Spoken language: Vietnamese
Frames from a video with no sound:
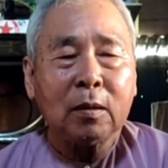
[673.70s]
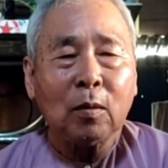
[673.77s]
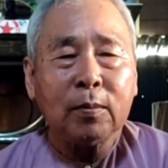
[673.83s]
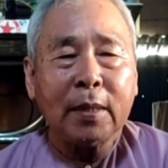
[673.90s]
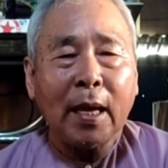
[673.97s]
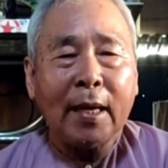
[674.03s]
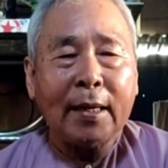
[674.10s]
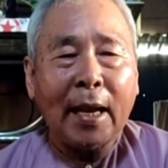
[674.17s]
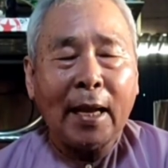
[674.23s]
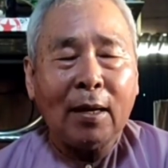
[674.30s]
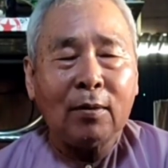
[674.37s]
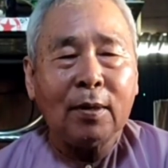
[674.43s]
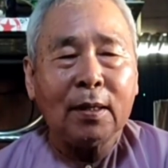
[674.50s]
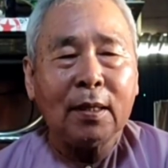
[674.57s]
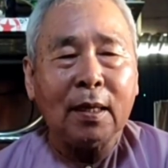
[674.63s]
chúng ta
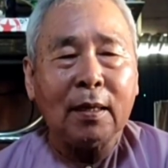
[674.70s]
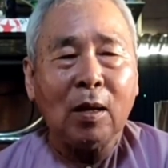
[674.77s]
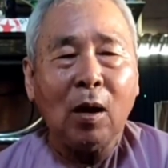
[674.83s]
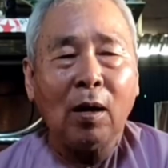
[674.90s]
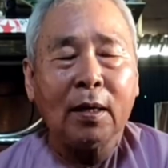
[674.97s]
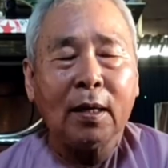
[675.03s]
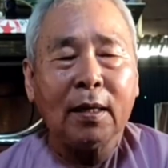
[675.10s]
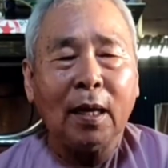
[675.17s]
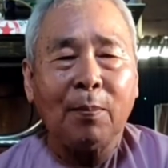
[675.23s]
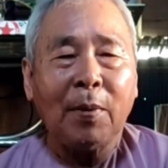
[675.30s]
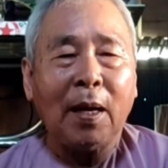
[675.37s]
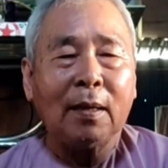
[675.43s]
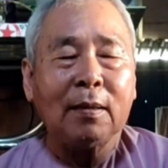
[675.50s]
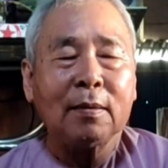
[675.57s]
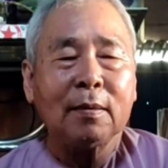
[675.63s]
đau đó thì do cái nghiệp
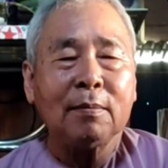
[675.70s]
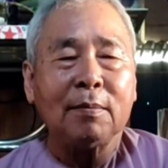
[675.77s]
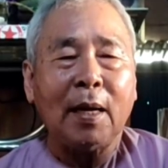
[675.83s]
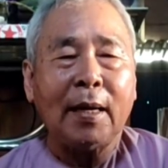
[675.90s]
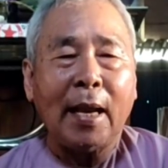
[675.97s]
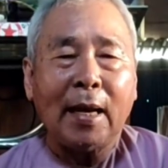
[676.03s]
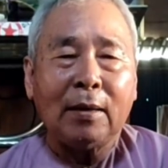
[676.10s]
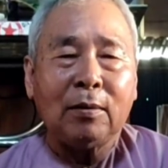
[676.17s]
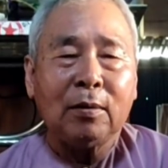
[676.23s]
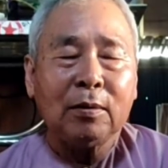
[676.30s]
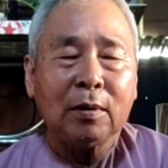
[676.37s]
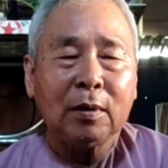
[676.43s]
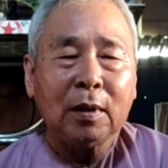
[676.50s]
lực mà đau